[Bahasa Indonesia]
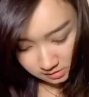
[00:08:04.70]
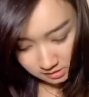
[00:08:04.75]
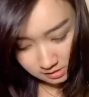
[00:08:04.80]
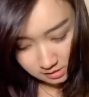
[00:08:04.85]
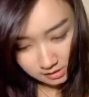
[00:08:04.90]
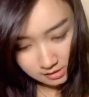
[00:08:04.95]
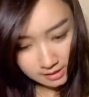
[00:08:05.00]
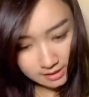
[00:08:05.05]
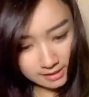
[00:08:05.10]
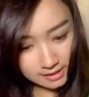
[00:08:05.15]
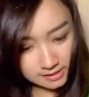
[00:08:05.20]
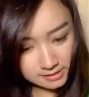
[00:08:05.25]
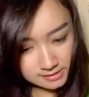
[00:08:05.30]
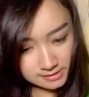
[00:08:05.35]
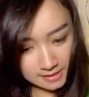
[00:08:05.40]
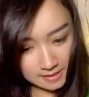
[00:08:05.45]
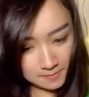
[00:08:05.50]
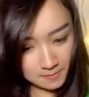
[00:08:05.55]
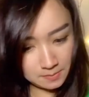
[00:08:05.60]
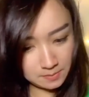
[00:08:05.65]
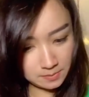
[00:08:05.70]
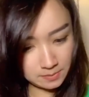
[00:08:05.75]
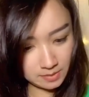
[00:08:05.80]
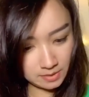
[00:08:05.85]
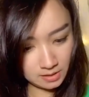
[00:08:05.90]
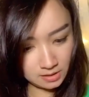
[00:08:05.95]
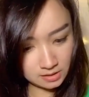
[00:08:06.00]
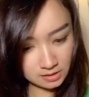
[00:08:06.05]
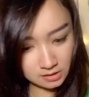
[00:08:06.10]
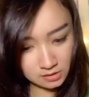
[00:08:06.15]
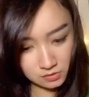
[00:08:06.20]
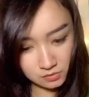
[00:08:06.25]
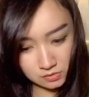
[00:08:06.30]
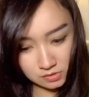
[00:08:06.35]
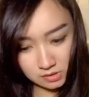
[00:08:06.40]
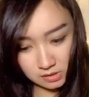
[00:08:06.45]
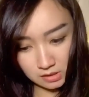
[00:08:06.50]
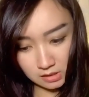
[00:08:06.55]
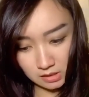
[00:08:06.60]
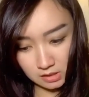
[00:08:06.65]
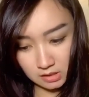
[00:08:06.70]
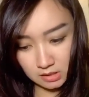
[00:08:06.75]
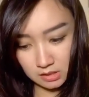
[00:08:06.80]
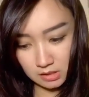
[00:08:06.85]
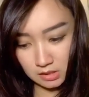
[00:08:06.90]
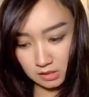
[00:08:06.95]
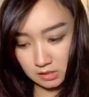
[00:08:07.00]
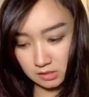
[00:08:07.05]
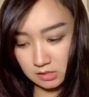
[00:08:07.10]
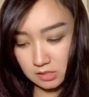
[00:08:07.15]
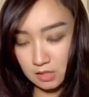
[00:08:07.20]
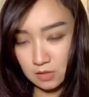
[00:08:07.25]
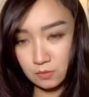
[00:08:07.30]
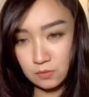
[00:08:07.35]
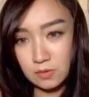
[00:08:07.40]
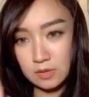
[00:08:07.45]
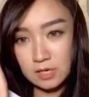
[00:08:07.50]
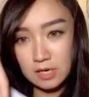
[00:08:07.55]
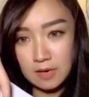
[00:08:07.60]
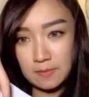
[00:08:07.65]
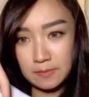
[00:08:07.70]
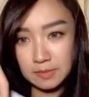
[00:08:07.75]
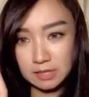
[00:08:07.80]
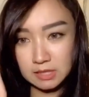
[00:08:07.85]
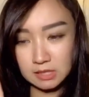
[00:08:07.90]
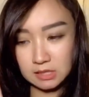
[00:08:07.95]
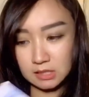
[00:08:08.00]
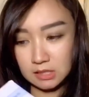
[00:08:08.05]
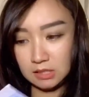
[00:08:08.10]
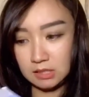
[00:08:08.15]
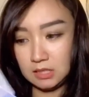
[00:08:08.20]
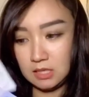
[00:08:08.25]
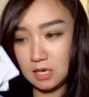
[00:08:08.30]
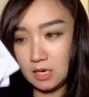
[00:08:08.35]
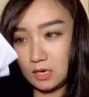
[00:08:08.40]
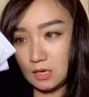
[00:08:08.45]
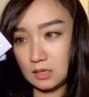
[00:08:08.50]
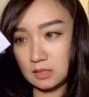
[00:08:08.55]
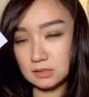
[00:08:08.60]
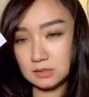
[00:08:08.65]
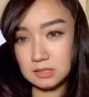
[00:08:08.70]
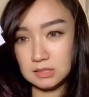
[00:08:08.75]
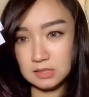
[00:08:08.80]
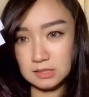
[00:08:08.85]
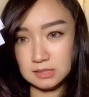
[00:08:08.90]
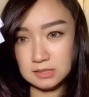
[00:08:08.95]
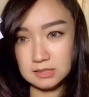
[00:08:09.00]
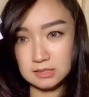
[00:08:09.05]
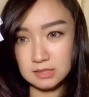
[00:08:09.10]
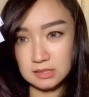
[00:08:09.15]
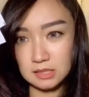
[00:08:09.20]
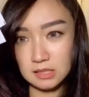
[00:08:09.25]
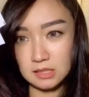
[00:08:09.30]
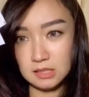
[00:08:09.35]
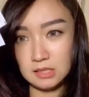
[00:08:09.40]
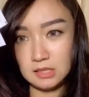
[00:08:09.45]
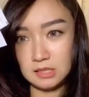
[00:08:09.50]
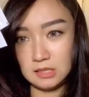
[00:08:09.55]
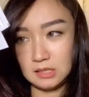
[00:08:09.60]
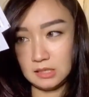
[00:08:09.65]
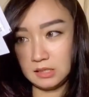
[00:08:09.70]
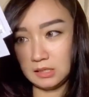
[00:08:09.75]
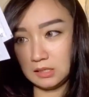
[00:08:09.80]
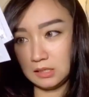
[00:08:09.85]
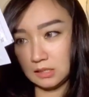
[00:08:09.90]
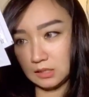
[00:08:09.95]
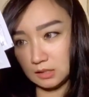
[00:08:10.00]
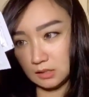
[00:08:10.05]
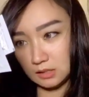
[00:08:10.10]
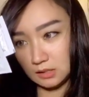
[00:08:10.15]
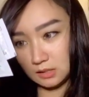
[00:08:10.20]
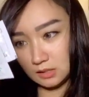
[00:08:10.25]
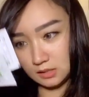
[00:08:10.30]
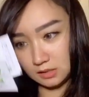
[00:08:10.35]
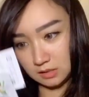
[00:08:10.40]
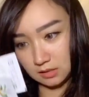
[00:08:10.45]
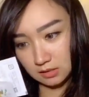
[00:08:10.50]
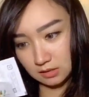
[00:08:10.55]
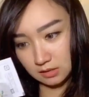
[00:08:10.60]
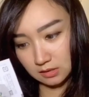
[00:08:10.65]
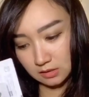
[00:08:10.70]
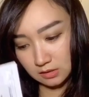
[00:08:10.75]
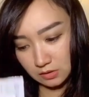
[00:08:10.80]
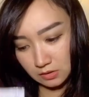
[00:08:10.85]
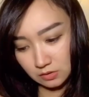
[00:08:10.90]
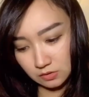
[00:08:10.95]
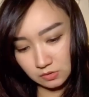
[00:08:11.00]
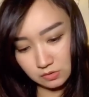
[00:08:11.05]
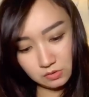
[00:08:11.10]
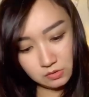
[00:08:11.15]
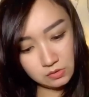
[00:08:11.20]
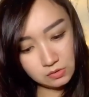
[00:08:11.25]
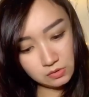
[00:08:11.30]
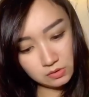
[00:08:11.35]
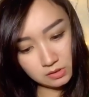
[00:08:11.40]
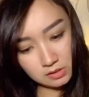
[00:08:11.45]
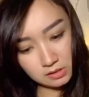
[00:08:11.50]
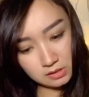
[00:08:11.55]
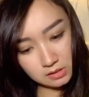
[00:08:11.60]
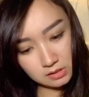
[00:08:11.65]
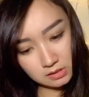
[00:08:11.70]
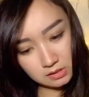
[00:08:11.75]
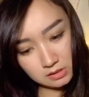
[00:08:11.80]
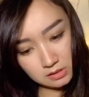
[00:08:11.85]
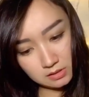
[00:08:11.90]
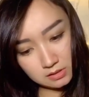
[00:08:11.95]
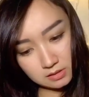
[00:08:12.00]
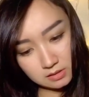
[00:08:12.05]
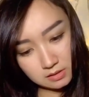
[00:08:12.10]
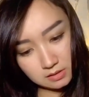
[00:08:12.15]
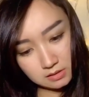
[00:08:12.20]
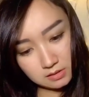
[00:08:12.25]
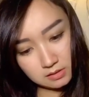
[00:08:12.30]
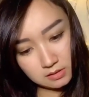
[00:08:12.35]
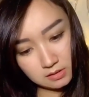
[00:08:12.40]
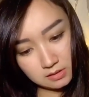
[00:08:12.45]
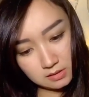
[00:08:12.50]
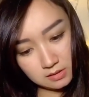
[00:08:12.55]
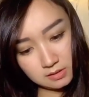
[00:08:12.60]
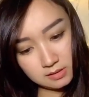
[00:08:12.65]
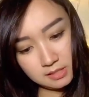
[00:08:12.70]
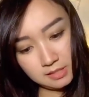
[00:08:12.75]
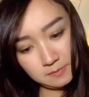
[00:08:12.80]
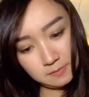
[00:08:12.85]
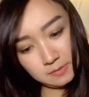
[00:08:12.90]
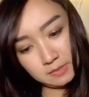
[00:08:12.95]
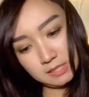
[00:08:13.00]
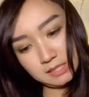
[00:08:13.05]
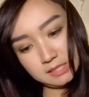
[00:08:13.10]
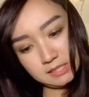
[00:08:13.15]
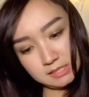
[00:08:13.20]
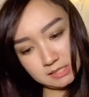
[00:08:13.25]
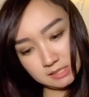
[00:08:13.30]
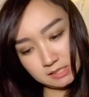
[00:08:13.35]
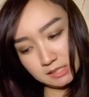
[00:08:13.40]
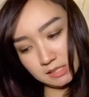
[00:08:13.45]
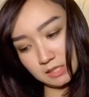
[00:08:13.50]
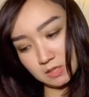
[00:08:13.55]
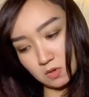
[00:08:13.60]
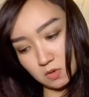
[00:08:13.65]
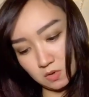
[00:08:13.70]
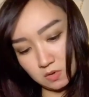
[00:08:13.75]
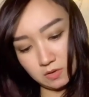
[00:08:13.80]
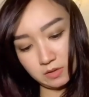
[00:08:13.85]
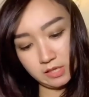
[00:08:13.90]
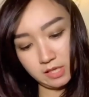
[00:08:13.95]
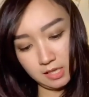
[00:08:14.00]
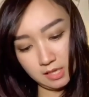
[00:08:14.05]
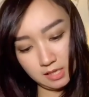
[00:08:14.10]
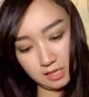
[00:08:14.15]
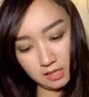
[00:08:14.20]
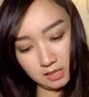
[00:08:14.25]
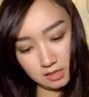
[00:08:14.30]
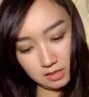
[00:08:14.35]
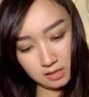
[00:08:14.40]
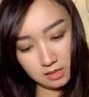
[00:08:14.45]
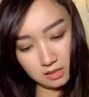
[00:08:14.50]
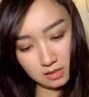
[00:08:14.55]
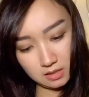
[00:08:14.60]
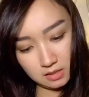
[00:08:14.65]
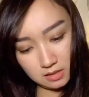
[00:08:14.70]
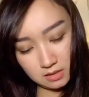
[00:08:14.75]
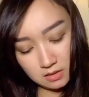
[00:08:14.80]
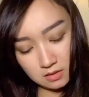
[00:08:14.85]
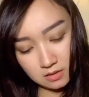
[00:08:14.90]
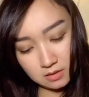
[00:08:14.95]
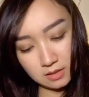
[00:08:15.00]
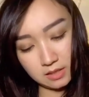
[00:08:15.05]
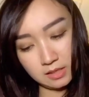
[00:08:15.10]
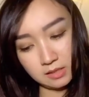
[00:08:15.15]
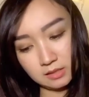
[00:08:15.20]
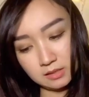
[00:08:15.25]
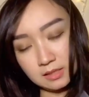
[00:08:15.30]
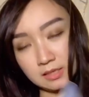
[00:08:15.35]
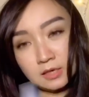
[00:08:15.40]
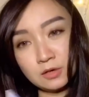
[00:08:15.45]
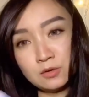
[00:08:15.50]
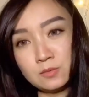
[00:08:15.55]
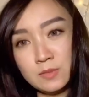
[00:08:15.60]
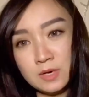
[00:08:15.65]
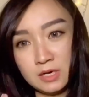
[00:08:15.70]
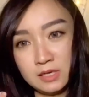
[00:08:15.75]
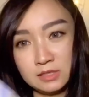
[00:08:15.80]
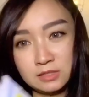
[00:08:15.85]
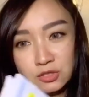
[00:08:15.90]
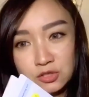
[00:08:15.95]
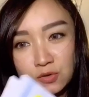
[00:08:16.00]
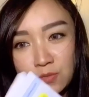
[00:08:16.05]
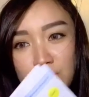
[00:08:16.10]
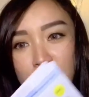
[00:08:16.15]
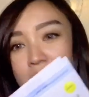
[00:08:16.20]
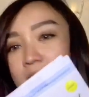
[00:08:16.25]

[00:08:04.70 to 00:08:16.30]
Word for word: ini kayak sampel gitu sih ya aku dapet tiga kecil-kecil kayak gini untuk deep cleansing oil oke ntar aku bakal coba